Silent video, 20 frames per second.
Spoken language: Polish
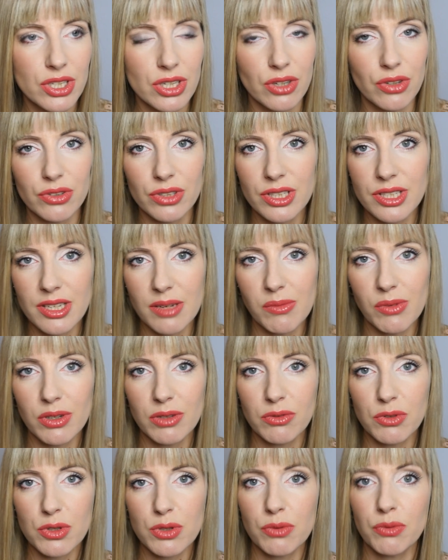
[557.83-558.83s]
że kondycja
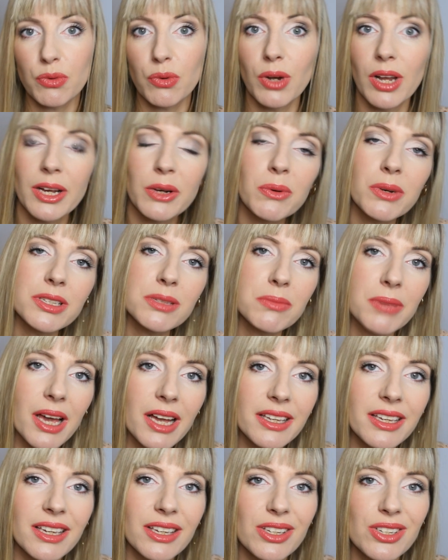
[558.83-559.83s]
moich włosów uległa
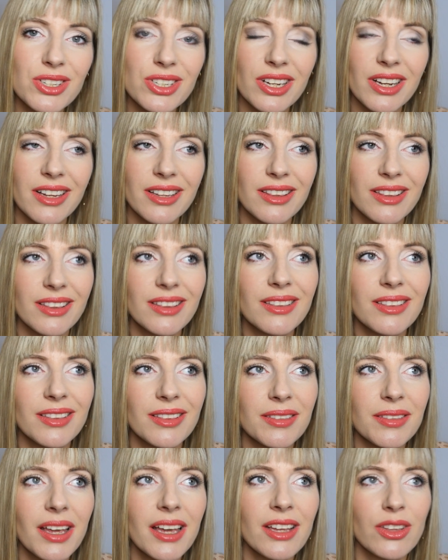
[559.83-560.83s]
zmianie i że
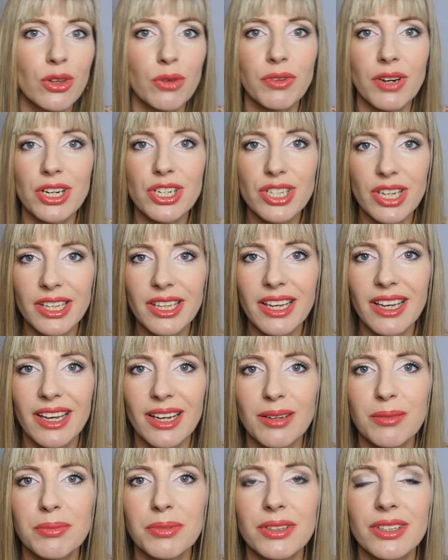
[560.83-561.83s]
mm, to wrażenie
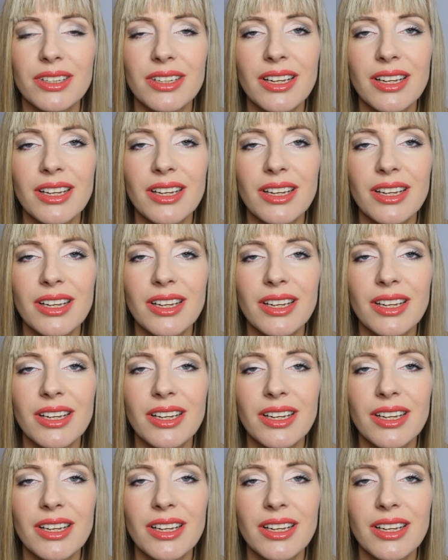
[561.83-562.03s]
jakby